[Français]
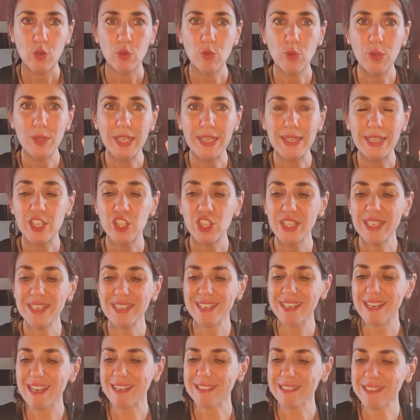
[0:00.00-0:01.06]
Une énergie
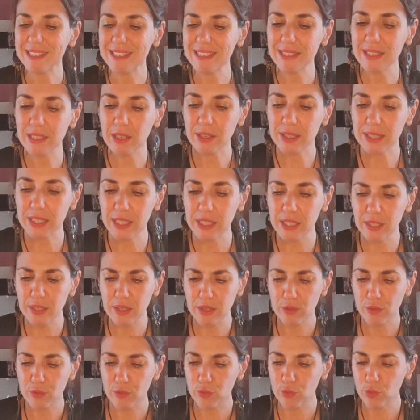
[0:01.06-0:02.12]
créatrice
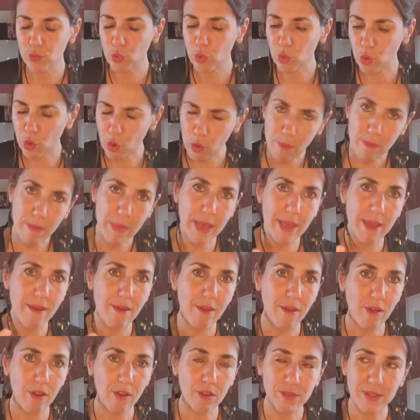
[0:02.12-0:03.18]
qui vous remet
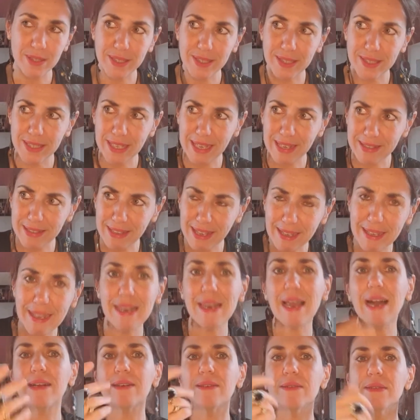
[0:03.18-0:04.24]
un certain
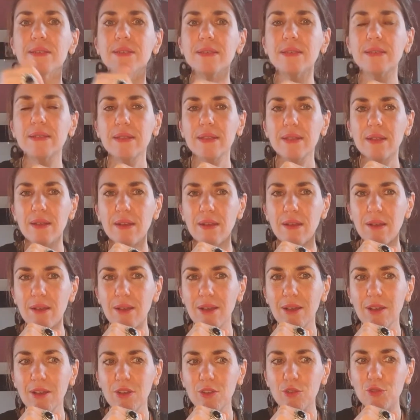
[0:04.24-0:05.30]
élan,
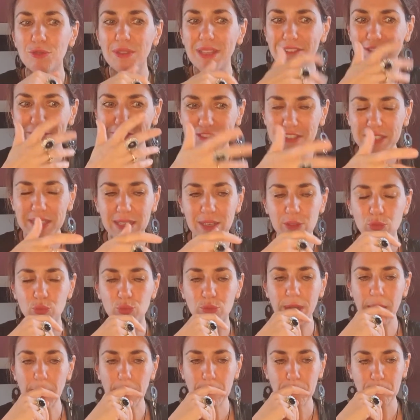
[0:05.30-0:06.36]
euh, une envie en tout
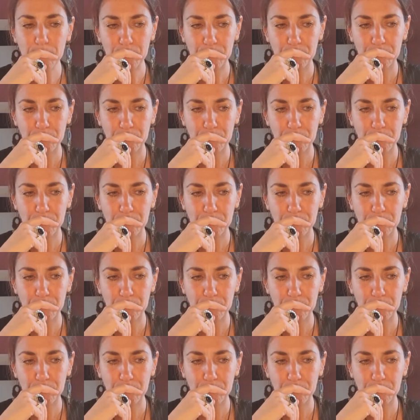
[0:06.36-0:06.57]
cas